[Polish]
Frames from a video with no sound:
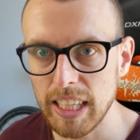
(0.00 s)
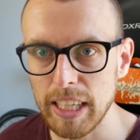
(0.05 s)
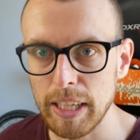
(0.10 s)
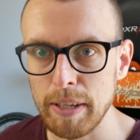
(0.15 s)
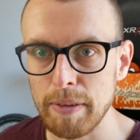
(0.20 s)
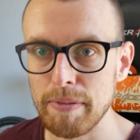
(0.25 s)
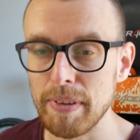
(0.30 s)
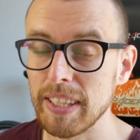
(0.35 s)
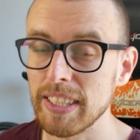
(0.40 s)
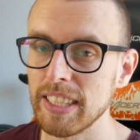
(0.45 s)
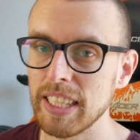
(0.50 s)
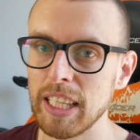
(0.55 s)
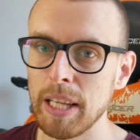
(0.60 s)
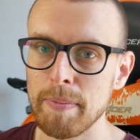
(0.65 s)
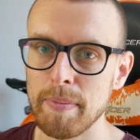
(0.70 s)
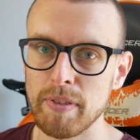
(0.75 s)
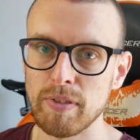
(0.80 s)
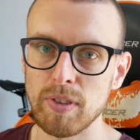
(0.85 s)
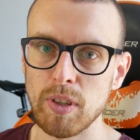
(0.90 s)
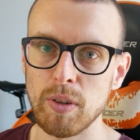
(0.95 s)
E, więcej
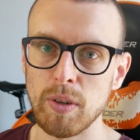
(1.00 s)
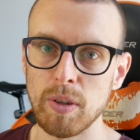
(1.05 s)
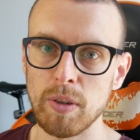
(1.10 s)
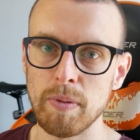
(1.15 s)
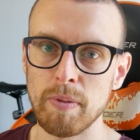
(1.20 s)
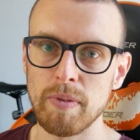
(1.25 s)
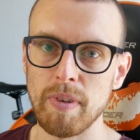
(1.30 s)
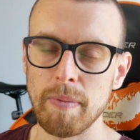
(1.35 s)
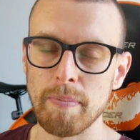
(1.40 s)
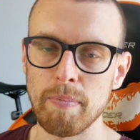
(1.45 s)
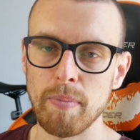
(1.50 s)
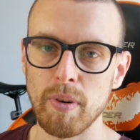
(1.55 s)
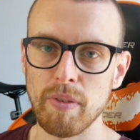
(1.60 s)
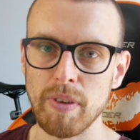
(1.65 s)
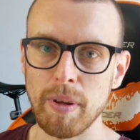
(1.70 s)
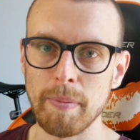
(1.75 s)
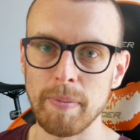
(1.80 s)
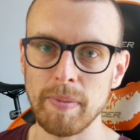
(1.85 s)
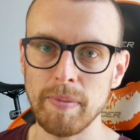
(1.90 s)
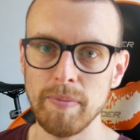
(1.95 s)
na pewno Wam
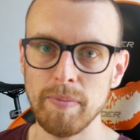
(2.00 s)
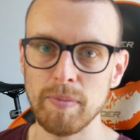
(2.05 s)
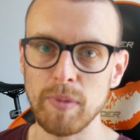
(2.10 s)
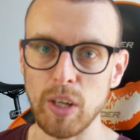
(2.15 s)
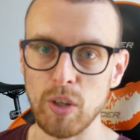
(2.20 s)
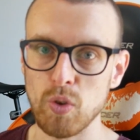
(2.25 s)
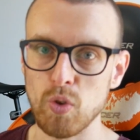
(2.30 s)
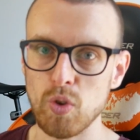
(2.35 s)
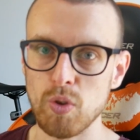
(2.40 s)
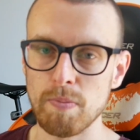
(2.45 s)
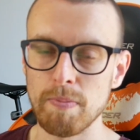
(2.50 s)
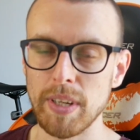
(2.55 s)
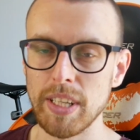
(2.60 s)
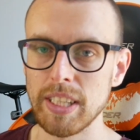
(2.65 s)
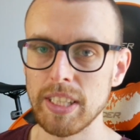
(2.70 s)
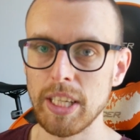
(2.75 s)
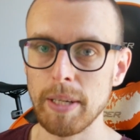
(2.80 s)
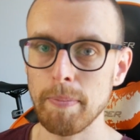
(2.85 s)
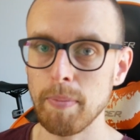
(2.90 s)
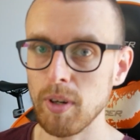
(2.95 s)
powiem, jak już
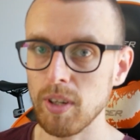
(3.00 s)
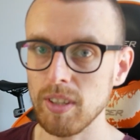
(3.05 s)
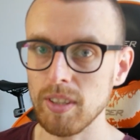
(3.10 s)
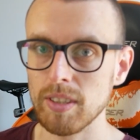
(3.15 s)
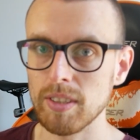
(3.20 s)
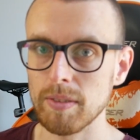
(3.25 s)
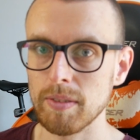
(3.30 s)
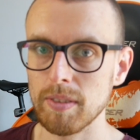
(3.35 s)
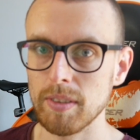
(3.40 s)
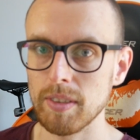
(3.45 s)
będzie po.